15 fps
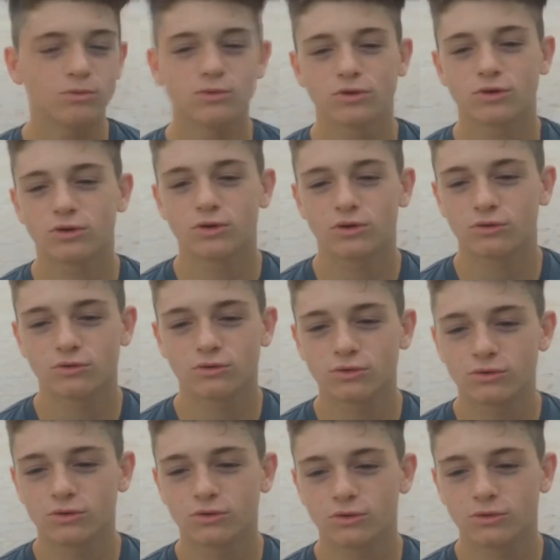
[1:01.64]
punto
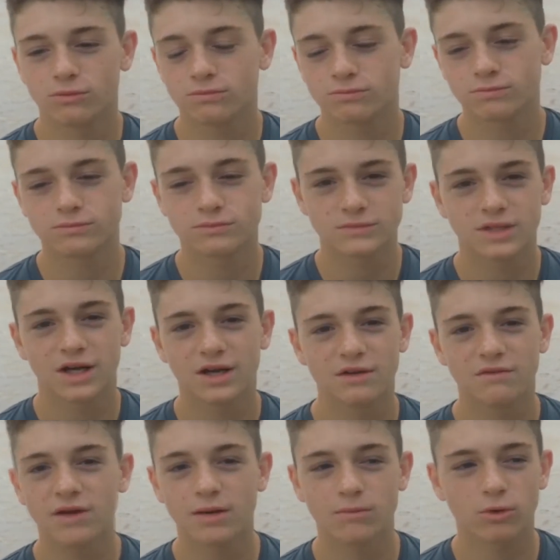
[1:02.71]
su
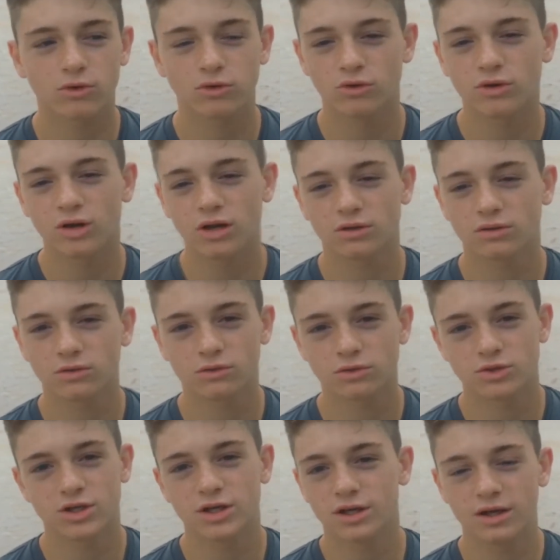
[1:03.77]
arrivare molto in alto,
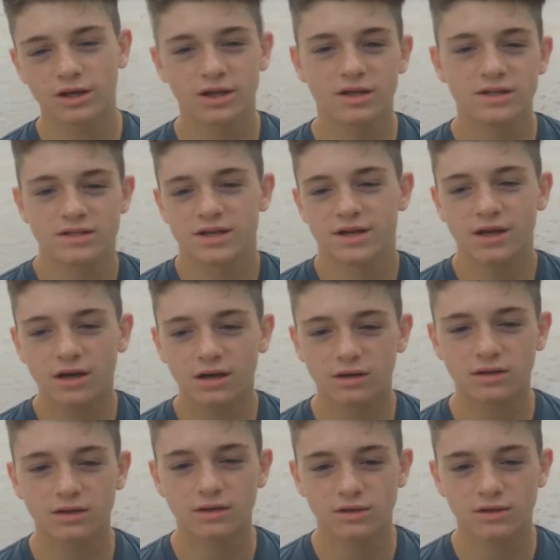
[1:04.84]
cioè anche in Serie A,